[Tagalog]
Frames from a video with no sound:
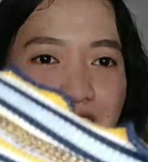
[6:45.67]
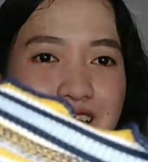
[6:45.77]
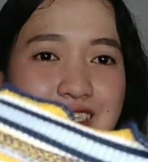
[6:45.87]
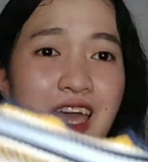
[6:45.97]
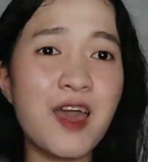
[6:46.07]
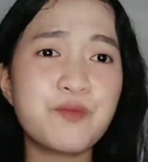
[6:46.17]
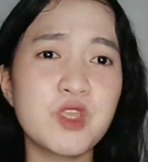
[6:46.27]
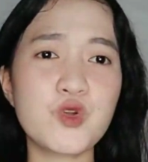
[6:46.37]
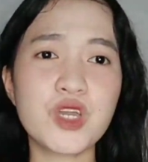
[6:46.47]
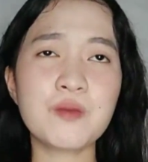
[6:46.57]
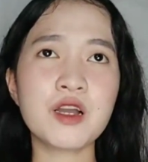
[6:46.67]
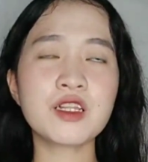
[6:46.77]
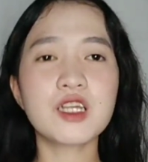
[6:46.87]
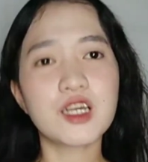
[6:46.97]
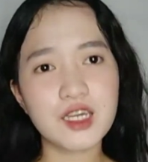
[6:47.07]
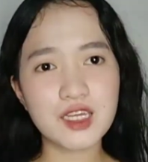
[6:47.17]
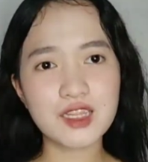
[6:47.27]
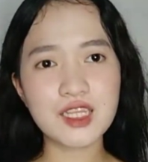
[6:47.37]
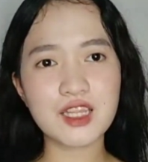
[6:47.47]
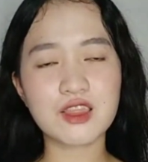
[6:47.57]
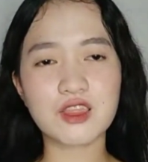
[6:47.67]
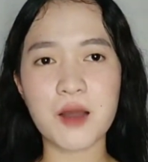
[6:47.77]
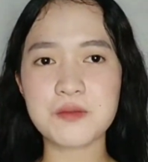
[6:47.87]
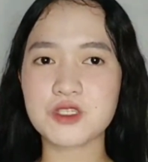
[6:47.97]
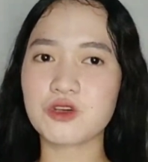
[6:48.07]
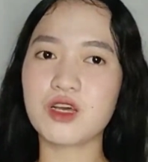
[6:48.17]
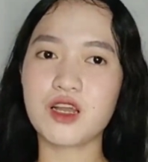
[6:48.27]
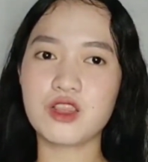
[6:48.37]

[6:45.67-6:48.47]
Kasi yung ibang knitted tops ko na